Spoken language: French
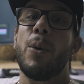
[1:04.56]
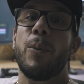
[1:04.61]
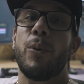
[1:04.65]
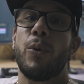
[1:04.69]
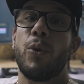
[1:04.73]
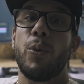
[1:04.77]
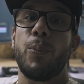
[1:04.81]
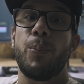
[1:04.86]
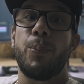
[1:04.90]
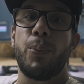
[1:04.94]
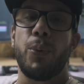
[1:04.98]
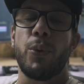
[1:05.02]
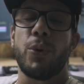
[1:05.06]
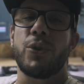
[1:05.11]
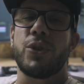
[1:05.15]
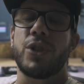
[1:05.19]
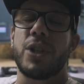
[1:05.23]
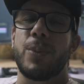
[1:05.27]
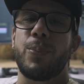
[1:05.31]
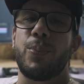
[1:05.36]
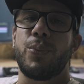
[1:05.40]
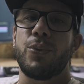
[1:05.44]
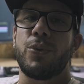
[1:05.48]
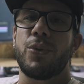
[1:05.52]
Le peu que
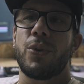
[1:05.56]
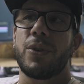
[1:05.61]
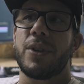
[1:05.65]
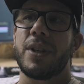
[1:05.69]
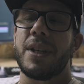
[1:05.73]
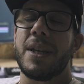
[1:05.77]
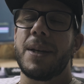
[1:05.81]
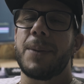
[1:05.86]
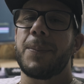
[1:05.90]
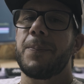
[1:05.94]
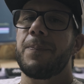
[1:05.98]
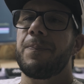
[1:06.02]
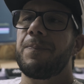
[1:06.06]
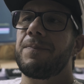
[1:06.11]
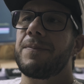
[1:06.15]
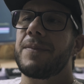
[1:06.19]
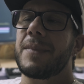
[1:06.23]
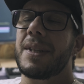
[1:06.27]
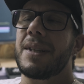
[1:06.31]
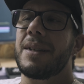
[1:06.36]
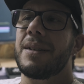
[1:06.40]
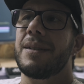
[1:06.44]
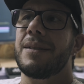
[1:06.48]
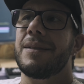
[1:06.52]
j'ai pu tourner
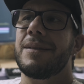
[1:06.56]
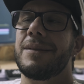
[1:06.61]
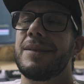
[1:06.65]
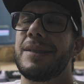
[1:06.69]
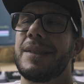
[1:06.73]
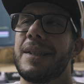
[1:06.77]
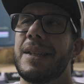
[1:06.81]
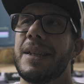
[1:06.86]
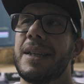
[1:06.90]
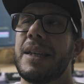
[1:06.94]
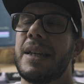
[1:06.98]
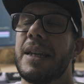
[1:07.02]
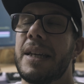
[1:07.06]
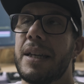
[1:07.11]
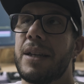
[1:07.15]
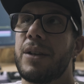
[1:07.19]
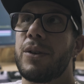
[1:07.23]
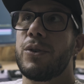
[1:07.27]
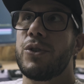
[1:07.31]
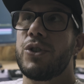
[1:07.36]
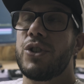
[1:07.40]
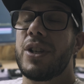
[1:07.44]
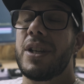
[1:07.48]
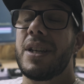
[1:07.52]
et
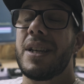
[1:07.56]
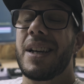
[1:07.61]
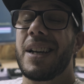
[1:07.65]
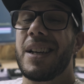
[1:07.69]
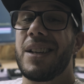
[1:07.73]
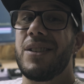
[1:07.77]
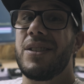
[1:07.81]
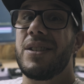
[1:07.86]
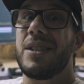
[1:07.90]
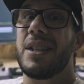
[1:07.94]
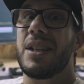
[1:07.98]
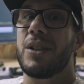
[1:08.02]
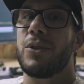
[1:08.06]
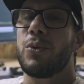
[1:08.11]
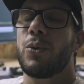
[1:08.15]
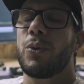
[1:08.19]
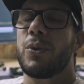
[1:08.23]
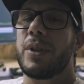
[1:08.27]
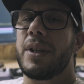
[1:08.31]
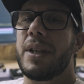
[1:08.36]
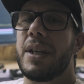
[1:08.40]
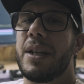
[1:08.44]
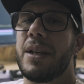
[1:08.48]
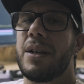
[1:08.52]
que j'ai réussi à
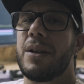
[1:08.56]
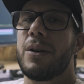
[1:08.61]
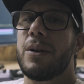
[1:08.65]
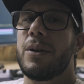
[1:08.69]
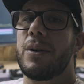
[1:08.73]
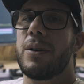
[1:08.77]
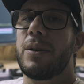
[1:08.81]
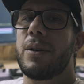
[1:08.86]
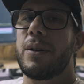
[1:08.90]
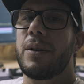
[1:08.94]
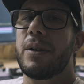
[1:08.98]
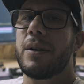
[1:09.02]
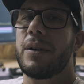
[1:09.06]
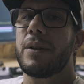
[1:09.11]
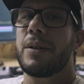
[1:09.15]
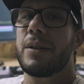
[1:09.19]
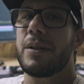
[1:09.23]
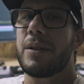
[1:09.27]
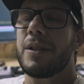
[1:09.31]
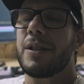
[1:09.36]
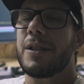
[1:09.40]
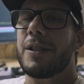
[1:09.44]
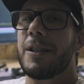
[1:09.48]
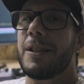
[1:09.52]
tourner, euh,
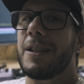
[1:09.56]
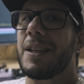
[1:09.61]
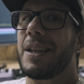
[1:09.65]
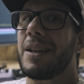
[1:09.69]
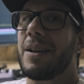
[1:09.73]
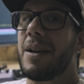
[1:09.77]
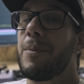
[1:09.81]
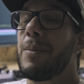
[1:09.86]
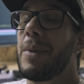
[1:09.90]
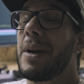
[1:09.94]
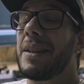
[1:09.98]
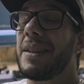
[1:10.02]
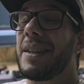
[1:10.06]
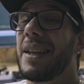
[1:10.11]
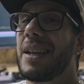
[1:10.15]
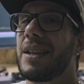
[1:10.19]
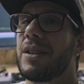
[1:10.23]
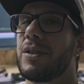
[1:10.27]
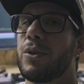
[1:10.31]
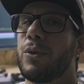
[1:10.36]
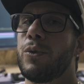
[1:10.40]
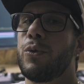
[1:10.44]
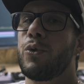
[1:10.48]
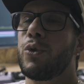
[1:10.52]
c'était quand même
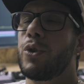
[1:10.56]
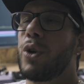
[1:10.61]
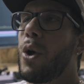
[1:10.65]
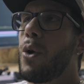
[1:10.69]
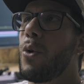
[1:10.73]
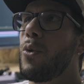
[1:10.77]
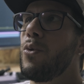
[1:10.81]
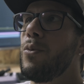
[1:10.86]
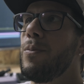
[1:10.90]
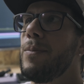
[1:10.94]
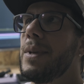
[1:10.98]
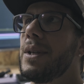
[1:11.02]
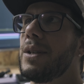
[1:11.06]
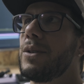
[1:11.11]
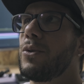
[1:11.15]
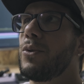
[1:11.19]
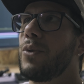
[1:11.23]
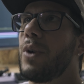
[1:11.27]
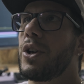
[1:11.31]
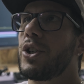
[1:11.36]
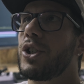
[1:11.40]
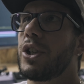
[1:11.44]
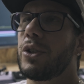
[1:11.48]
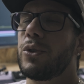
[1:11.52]
intéressant. Donc, euh, une
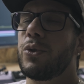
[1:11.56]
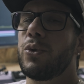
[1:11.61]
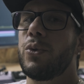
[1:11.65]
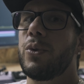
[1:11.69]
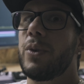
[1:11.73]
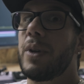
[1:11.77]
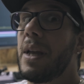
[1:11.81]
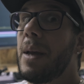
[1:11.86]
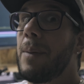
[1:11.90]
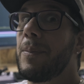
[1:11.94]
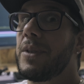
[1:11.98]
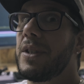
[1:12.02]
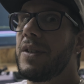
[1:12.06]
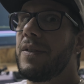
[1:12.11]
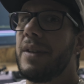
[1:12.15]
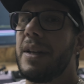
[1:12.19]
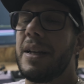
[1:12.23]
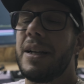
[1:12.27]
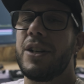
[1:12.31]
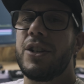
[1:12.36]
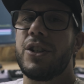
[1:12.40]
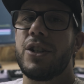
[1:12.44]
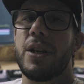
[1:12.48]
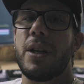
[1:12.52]
maison, un château et un petit
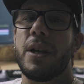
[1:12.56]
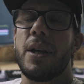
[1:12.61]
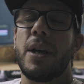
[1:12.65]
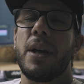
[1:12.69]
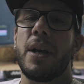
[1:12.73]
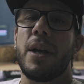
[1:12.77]
village.